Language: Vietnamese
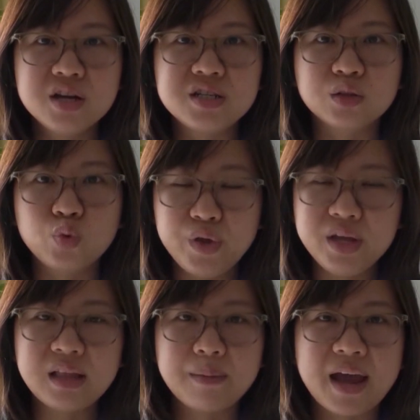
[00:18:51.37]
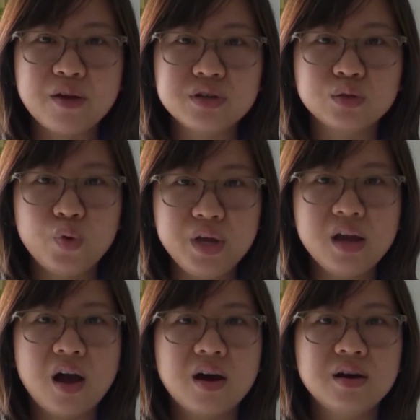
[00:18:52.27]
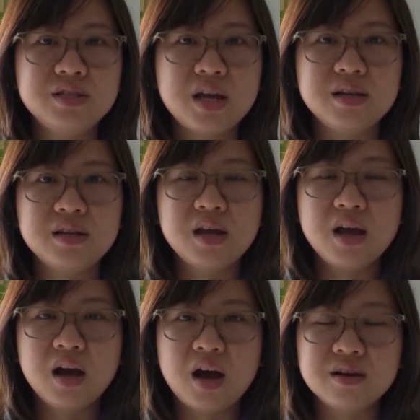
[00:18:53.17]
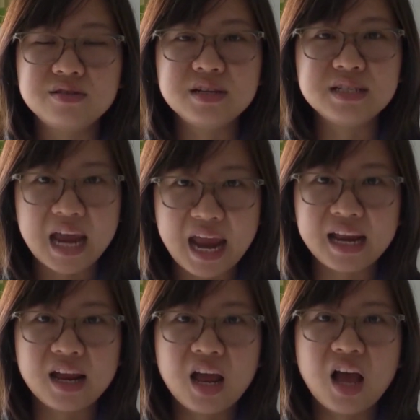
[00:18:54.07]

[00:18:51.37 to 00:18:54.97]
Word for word: trực tuyến tham khảo trực tuyến ở trên ờ, trên trang